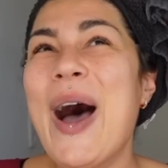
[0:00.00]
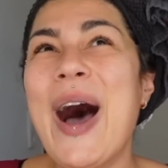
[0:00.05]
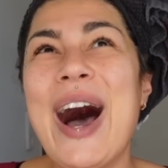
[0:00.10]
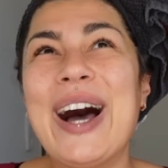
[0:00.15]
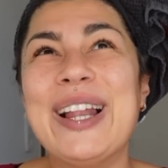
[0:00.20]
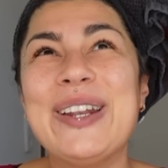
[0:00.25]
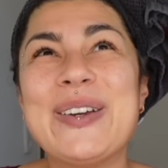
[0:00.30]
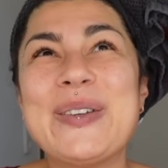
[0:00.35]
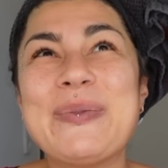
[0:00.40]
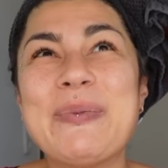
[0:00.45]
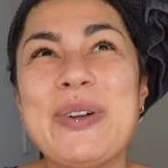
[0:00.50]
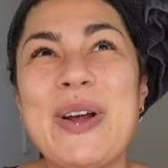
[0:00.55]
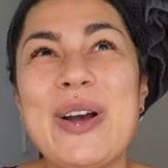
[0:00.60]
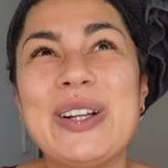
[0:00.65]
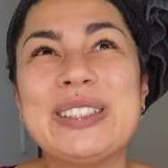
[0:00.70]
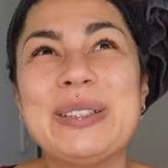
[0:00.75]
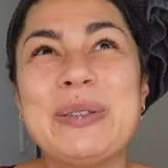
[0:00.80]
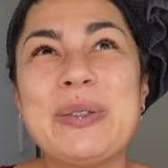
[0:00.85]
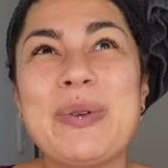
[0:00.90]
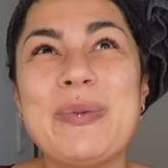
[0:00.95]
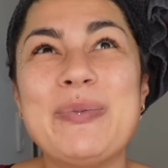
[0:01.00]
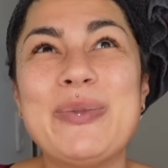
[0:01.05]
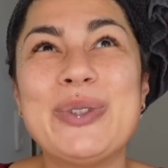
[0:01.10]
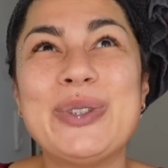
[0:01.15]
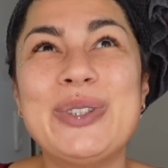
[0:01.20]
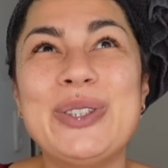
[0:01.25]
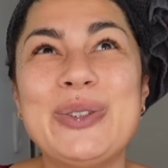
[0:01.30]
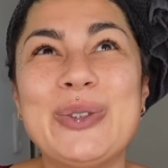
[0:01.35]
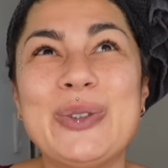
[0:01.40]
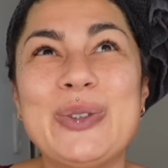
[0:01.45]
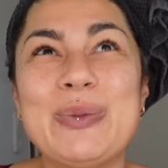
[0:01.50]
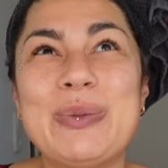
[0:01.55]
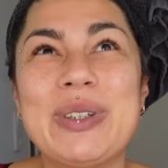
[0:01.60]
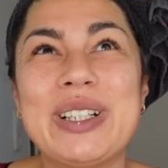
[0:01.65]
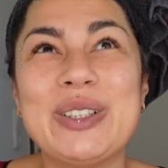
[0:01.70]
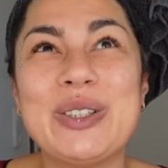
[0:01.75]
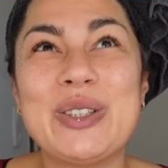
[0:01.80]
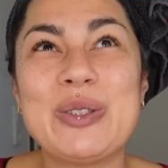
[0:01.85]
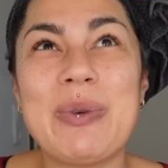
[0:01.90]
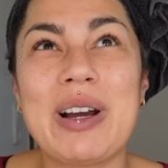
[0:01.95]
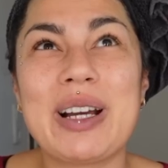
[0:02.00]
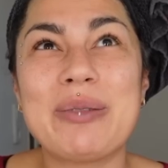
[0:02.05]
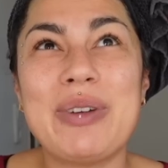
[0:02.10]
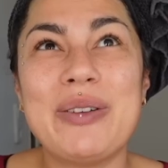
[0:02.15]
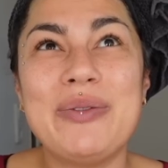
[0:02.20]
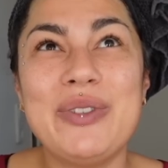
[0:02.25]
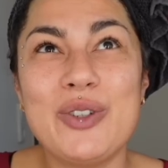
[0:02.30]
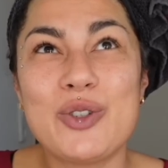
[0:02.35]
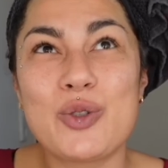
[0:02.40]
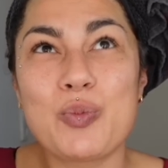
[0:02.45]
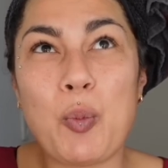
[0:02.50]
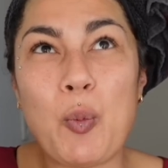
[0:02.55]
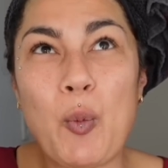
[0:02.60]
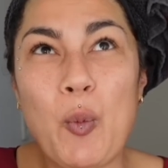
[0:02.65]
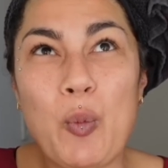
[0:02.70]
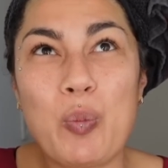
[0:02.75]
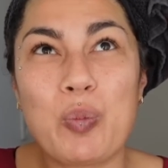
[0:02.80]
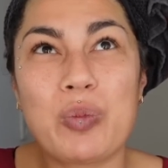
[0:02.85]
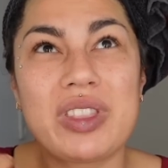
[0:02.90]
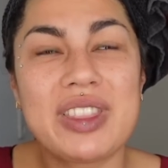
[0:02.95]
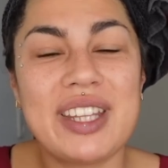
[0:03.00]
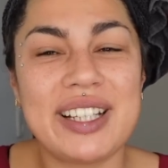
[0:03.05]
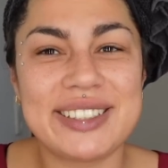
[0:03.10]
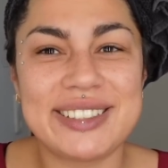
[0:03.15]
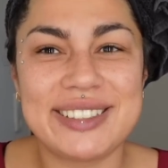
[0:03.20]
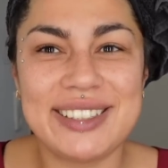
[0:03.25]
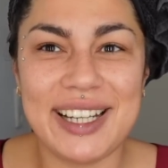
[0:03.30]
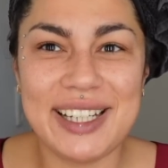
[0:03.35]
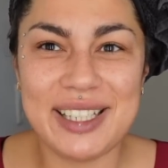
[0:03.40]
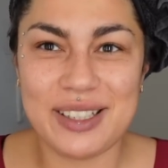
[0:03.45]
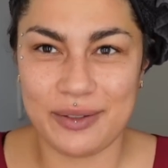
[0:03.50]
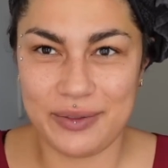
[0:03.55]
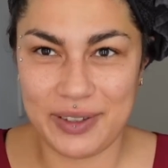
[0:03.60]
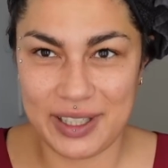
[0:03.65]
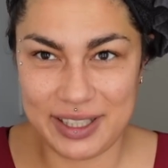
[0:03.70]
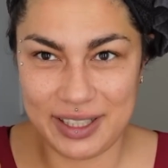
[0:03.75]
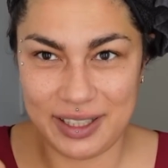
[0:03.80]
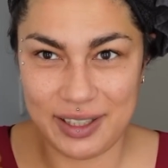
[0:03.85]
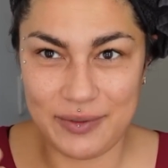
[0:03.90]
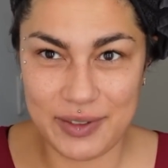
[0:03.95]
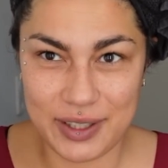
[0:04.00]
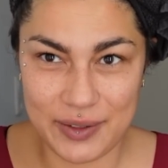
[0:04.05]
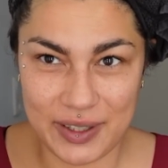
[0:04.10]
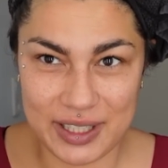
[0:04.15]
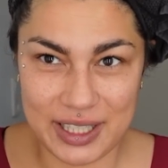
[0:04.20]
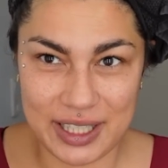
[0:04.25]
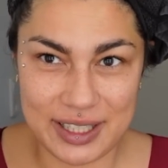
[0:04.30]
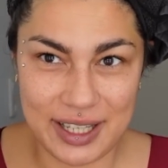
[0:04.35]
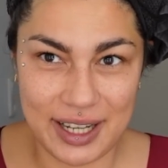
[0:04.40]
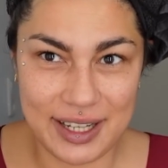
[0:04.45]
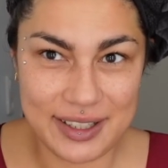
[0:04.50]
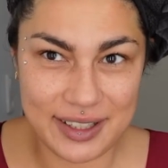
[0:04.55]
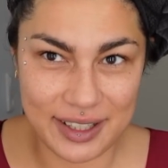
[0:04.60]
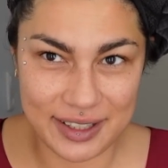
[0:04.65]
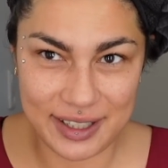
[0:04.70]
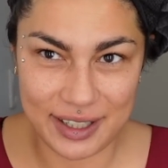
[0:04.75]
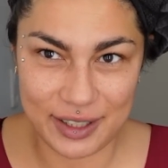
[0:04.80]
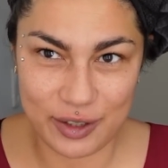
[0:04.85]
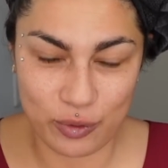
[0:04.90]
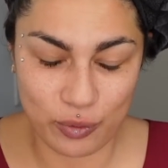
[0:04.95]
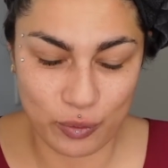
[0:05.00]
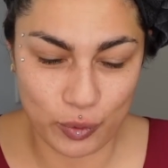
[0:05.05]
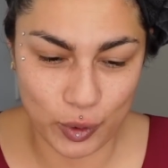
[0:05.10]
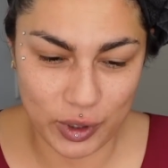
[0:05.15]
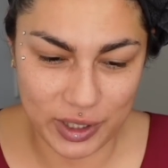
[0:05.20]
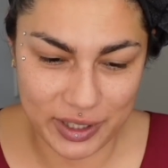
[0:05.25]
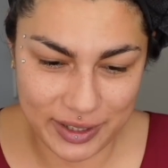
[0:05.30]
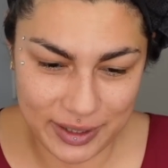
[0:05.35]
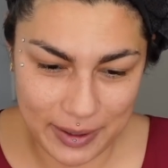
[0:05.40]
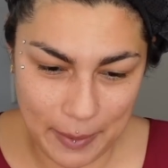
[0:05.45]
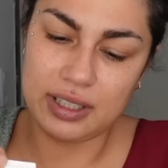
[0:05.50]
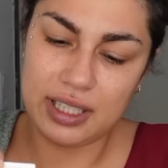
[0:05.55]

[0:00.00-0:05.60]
Hallo, ich bin also ich bin Beauty-YouTuberin und ich mache in meinen Videos das Zeichen, falls ihr nicht wisst, was das heißt, das heißt, du wurdest...